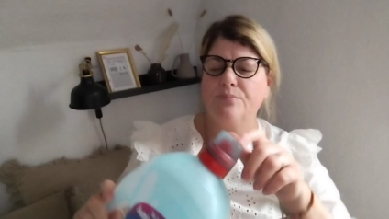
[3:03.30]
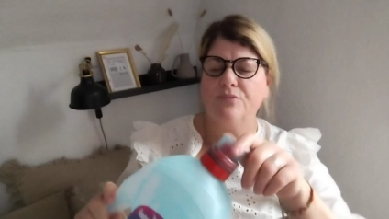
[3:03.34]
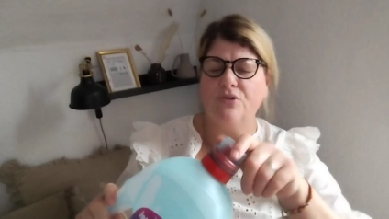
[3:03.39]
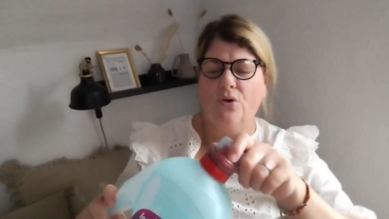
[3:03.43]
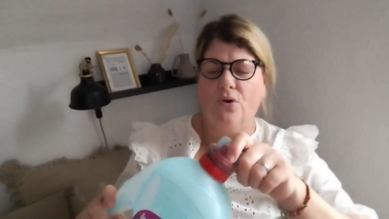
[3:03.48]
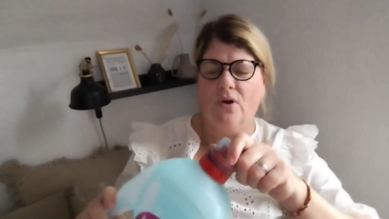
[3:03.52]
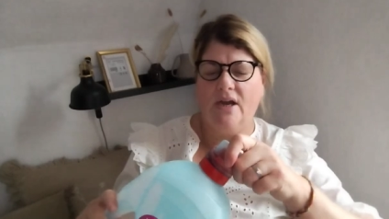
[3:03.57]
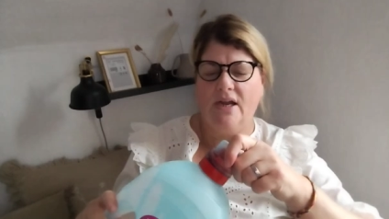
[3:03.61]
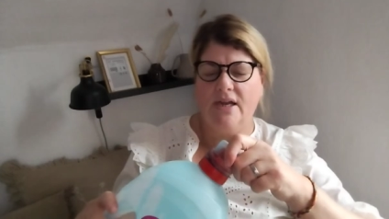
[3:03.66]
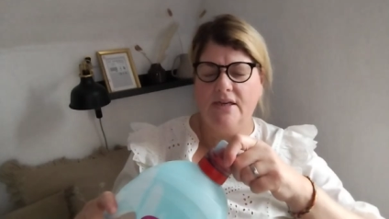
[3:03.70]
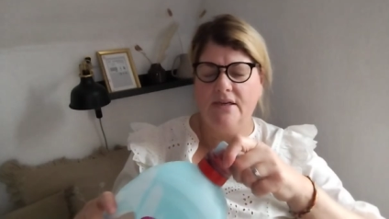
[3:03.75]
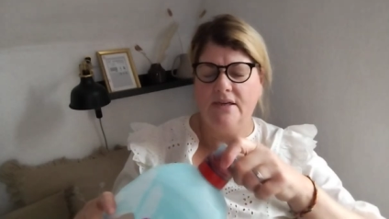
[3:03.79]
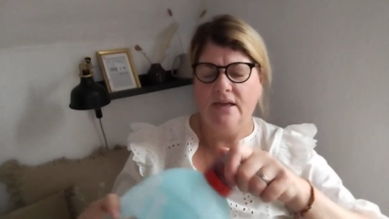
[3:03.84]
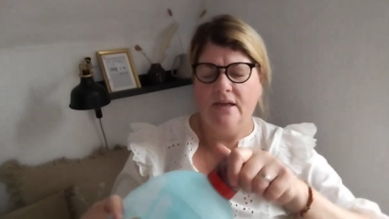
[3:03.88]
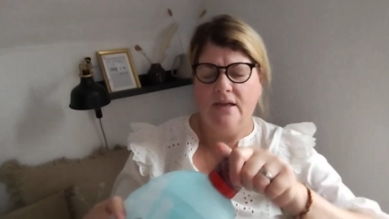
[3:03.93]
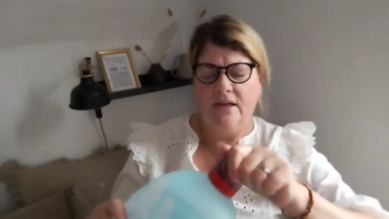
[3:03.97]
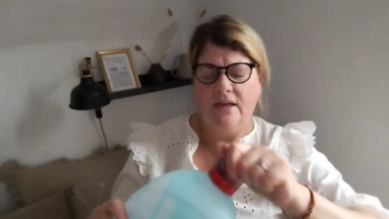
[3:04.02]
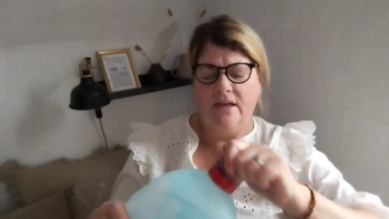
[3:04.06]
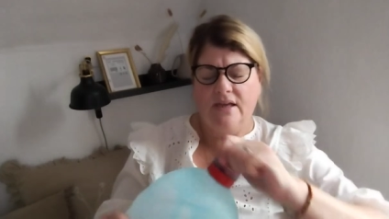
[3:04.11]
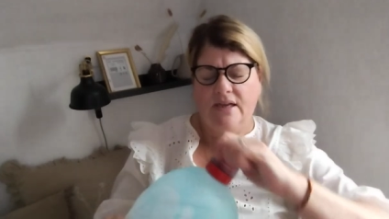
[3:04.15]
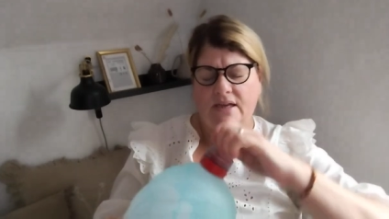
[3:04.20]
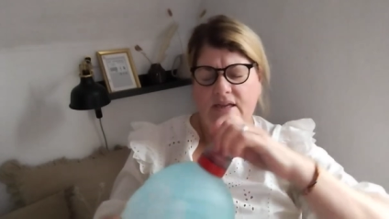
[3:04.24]
gibt auch einen,
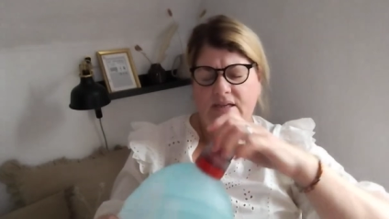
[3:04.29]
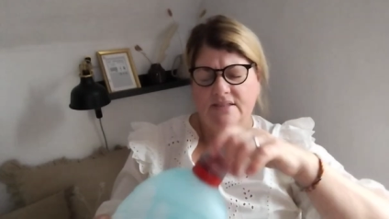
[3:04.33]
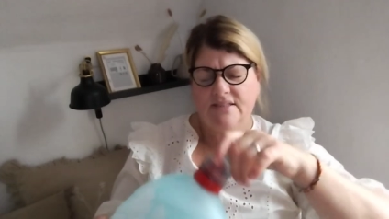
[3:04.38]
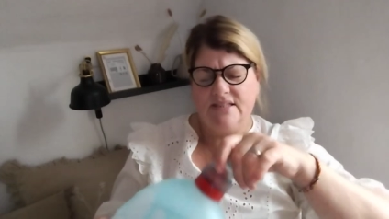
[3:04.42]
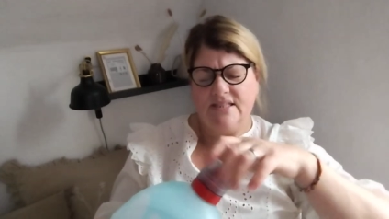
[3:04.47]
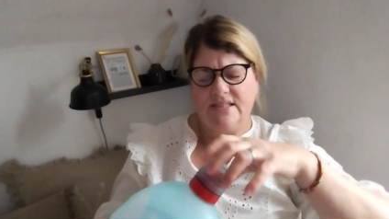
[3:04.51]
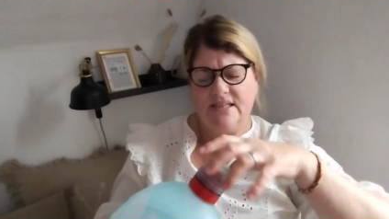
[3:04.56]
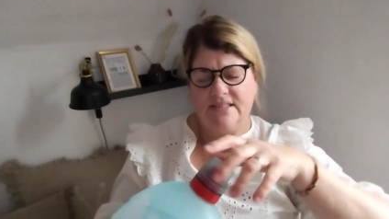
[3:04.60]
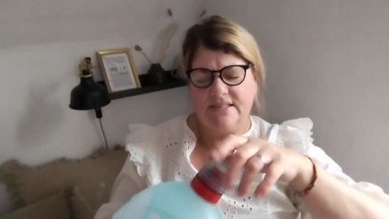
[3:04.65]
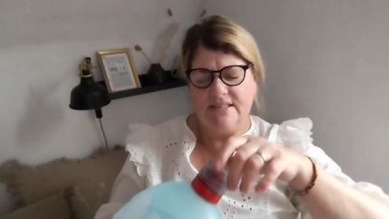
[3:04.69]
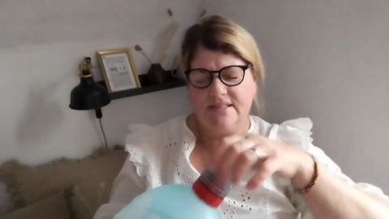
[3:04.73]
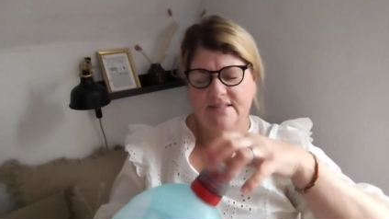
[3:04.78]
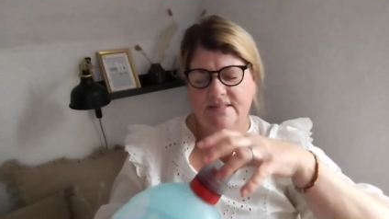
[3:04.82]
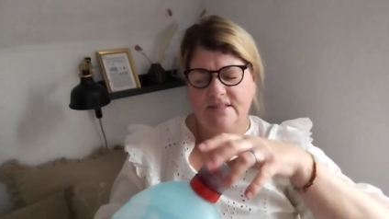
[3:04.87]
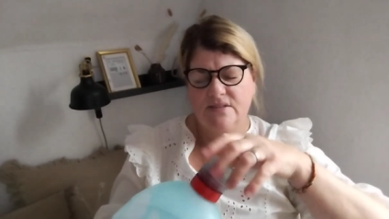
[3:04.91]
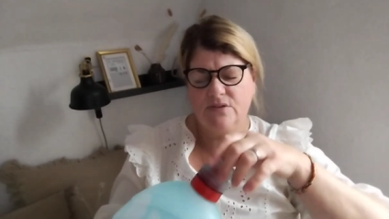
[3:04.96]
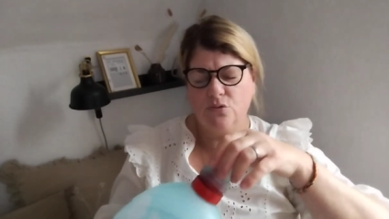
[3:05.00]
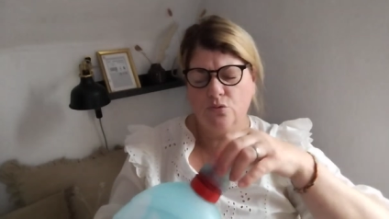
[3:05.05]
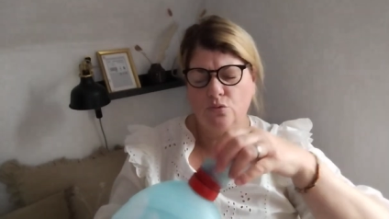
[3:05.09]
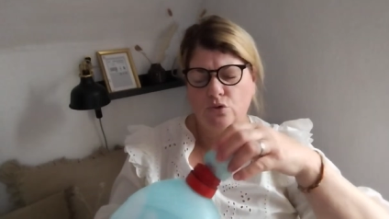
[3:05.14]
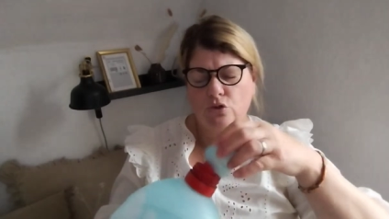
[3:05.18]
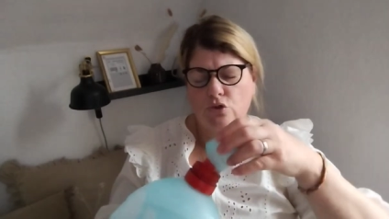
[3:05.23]
der hat jetzt
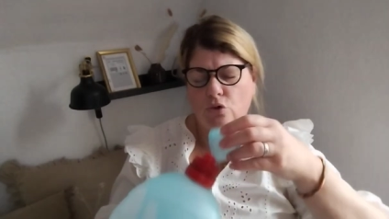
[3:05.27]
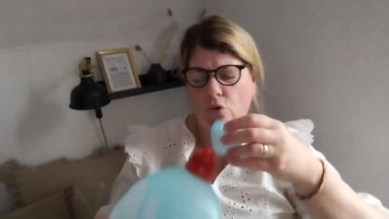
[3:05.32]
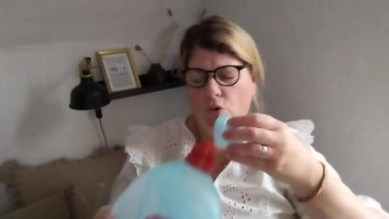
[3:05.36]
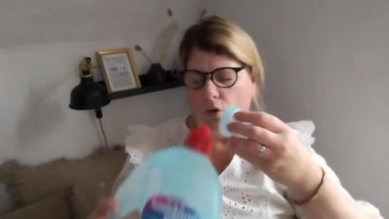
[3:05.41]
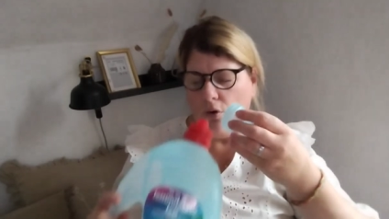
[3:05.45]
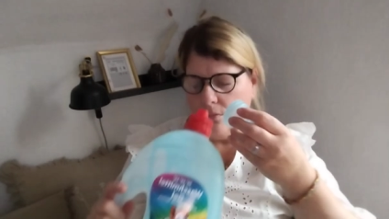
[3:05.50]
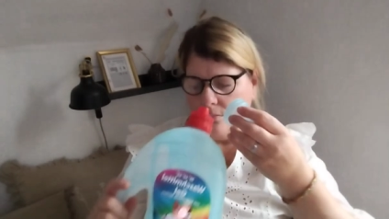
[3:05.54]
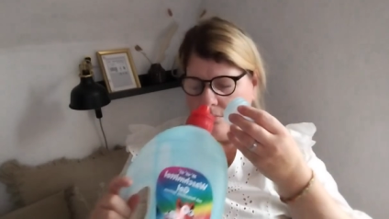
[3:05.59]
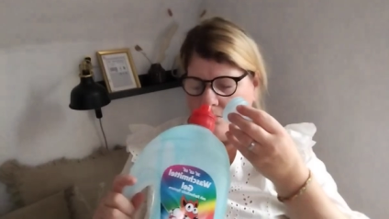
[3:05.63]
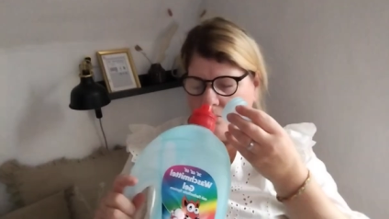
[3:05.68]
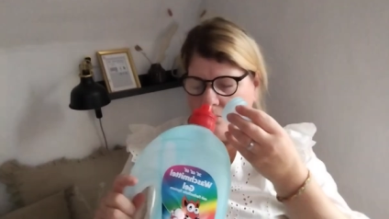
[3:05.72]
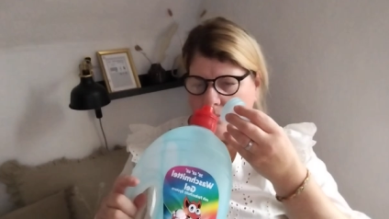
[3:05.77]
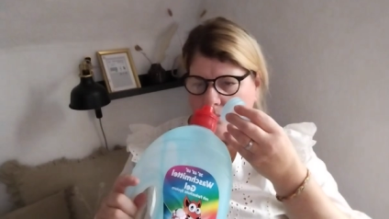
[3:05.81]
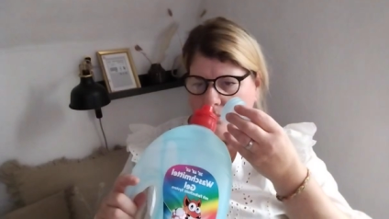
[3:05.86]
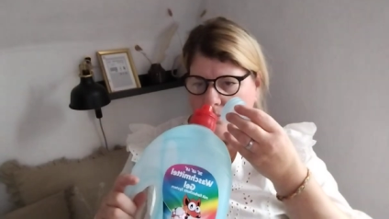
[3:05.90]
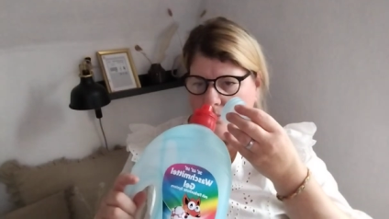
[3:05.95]
nicht so gut gerochen.